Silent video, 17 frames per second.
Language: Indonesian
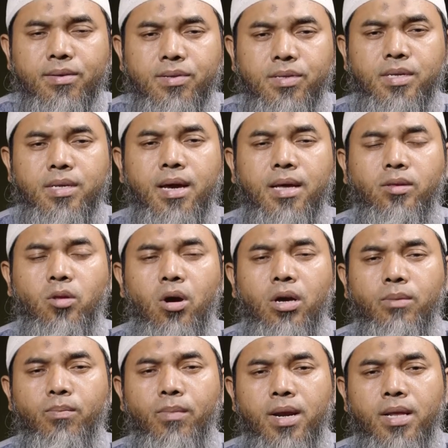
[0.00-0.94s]
Sehingga
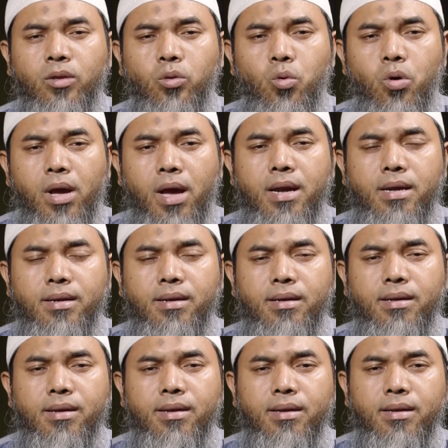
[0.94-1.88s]
tauhid
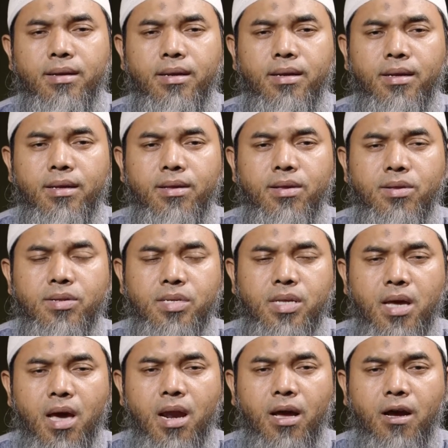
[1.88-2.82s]
menentukan
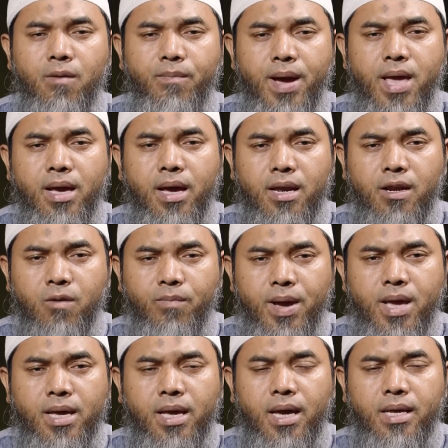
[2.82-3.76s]
segala
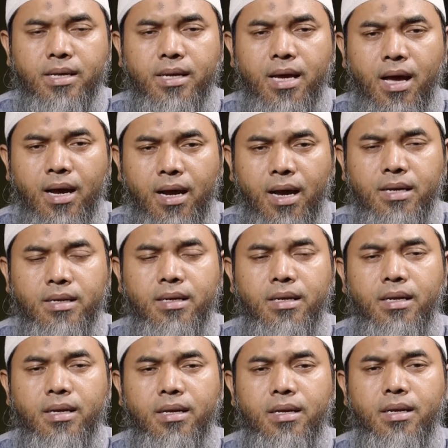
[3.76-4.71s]
kebaikan-kebaikan yang
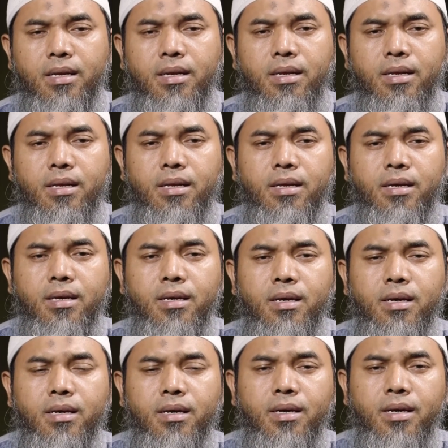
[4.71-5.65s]
akan
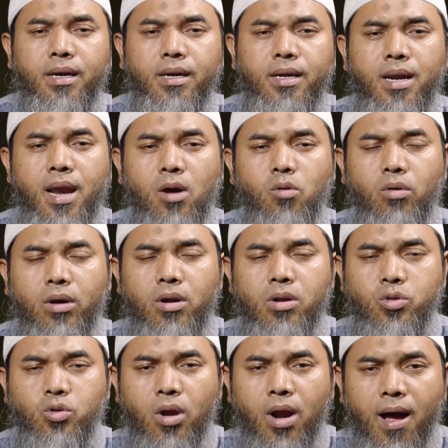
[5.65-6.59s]
dilakukan
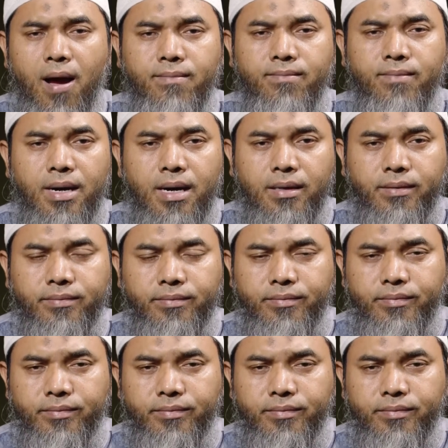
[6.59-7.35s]
oleh seorang hamba.